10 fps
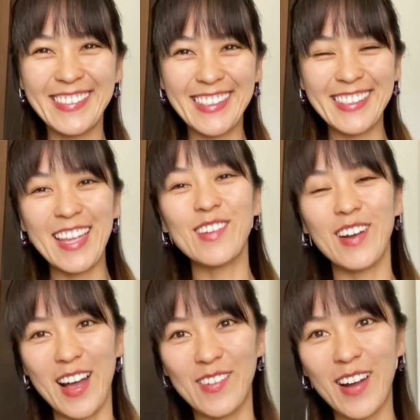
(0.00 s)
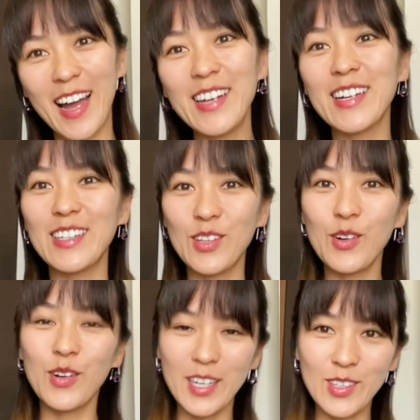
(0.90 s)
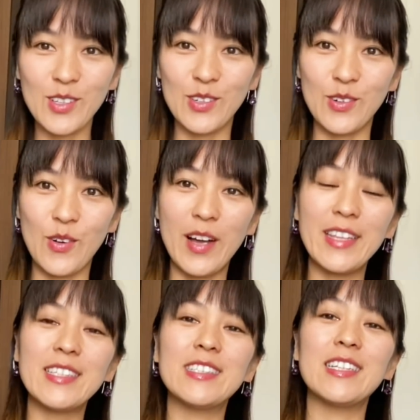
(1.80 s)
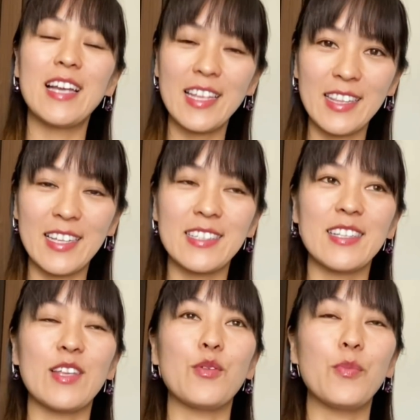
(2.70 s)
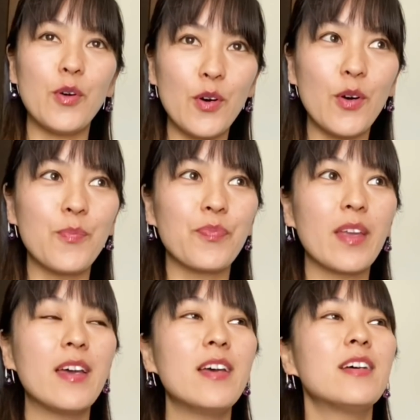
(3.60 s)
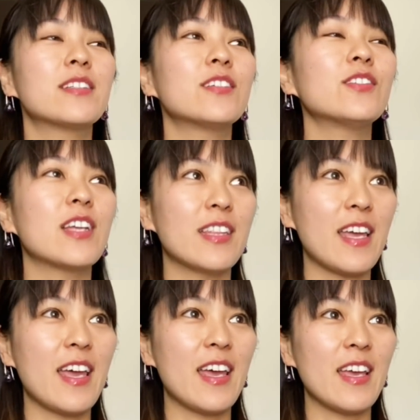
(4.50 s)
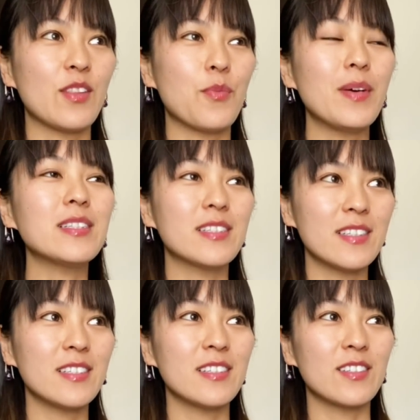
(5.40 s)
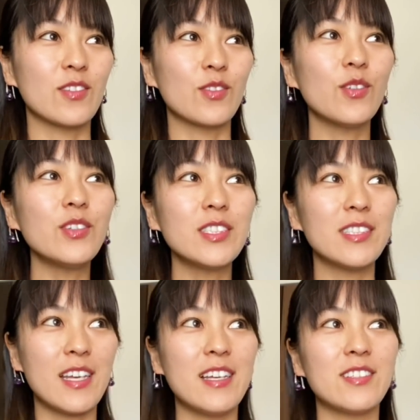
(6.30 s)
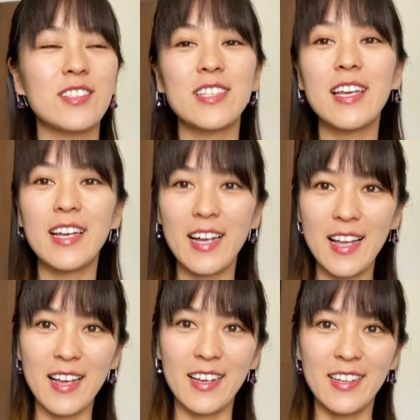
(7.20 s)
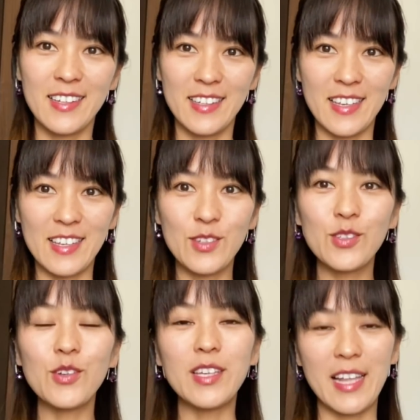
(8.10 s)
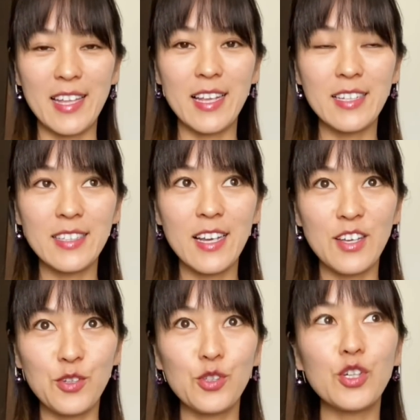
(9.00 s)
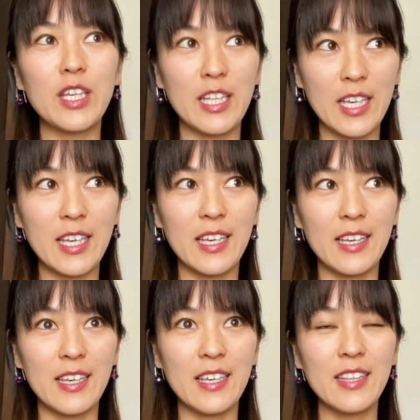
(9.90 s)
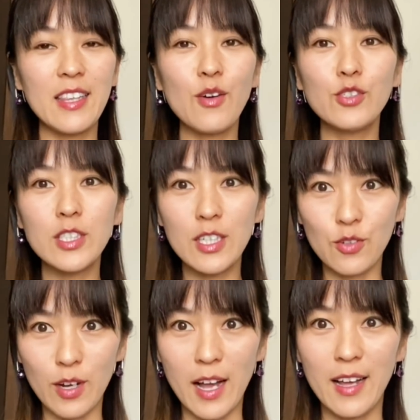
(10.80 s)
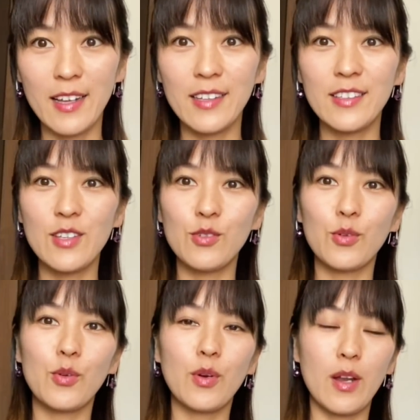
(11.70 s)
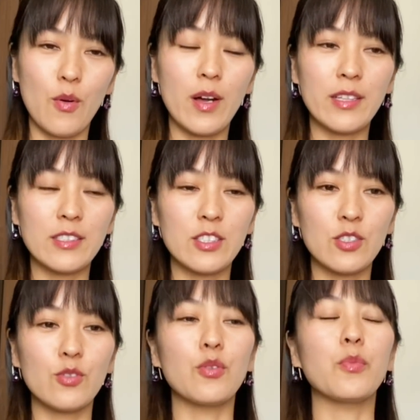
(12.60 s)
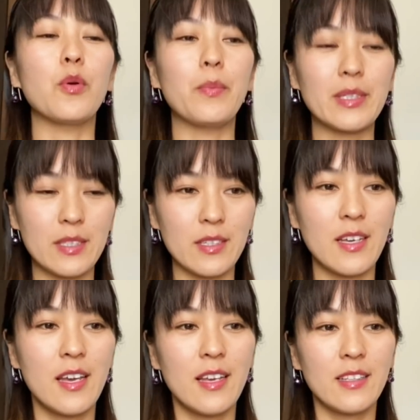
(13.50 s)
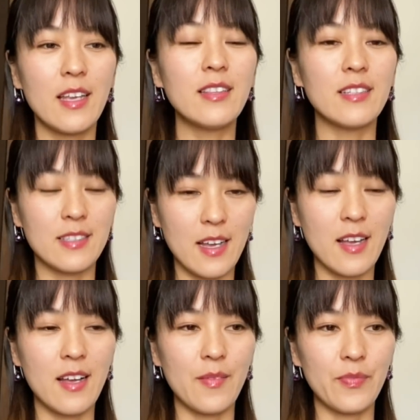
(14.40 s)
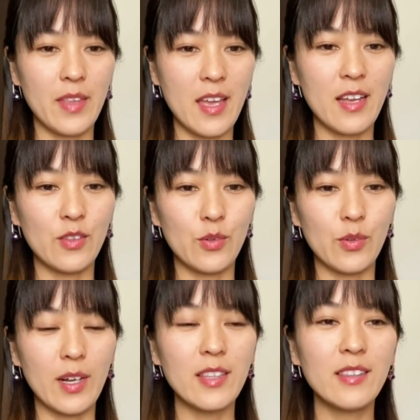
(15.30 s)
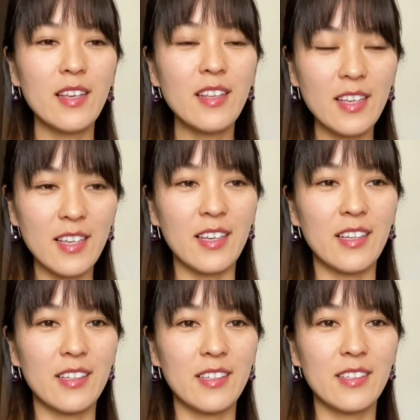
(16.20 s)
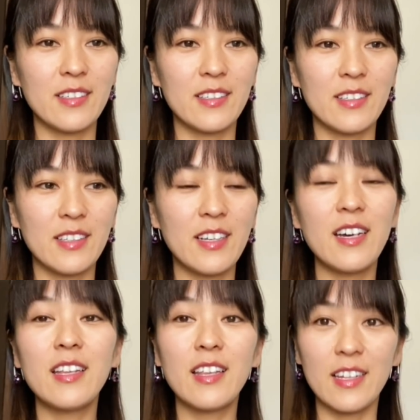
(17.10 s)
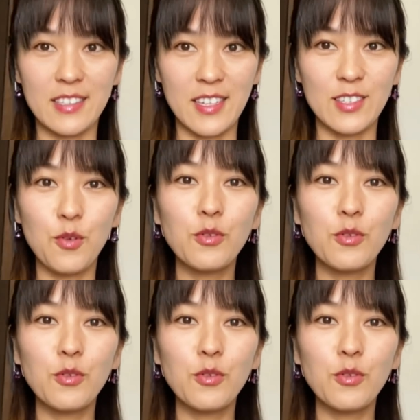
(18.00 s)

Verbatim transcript: 行ったのがわかるかどうかというお話なんですけども、そうだね。えっ、ー、と、まず、その、どうして女性が、えー、行く時ね、男性が行く時に行ってほしいのかっていうところからお話ししようと思います。だってさ、ね、あの、勝手に行かれたらさ、挿